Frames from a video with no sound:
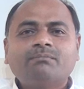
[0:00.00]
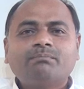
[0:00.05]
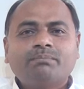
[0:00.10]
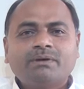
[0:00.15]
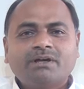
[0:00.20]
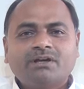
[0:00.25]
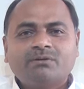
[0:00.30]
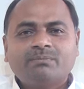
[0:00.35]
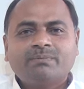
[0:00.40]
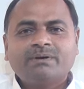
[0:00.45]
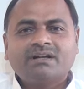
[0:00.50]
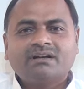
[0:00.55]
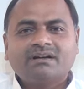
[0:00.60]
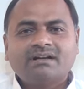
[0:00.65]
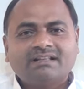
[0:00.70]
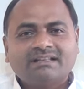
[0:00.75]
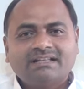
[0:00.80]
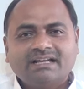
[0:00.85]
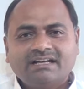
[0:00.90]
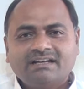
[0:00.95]
పేరు పేరున
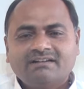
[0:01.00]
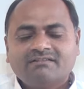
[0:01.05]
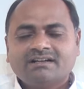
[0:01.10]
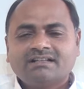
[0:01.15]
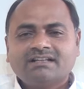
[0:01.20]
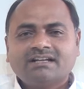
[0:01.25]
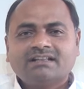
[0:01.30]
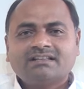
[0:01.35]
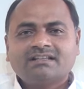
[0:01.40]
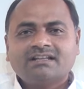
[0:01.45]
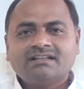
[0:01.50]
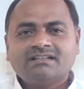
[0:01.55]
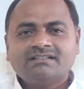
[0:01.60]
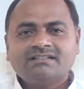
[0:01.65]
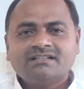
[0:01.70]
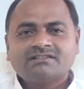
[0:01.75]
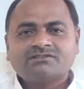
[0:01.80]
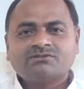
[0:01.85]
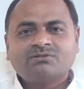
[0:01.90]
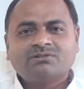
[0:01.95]
ధన్యవాదాలు
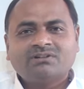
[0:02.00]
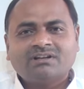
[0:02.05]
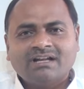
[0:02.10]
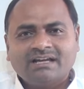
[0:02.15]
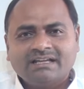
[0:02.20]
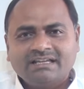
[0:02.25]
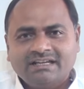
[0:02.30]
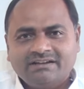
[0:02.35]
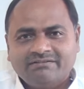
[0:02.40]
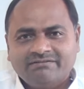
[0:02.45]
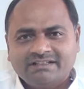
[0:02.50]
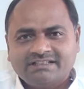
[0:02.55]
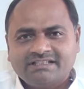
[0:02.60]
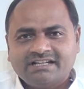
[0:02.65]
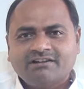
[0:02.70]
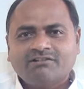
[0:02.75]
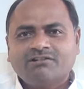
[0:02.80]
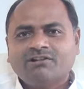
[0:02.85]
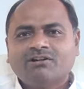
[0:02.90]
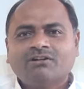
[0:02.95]
తెలియజేసుకుంటున్నా ఈ
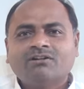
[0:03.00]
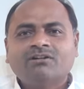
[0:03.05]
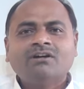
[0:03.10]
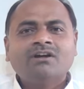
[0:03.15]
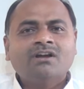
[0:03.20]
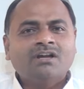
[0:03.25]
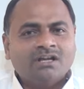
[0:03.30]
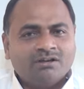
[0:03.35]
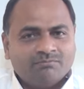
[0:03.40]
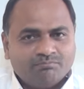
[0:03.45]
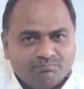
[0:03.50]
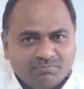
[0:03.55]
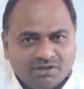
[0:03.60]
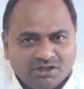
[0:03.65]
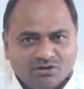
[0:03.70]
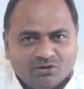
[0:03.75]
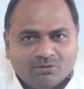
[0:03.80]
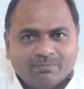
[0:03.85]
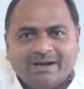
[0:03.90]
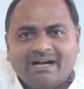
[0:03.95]
విజయంలో
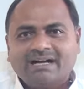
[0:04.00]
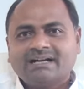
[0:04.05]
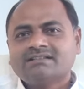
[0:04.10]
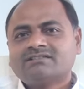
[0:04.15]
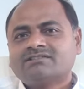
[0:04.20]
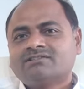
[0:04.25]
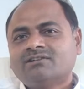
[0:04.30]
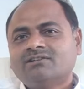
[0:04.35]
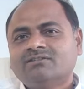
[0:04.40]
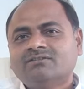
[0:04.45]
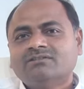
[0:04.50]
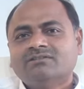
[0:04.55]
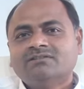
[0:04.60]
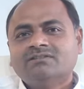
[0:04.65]
మీరు భాగస్థులు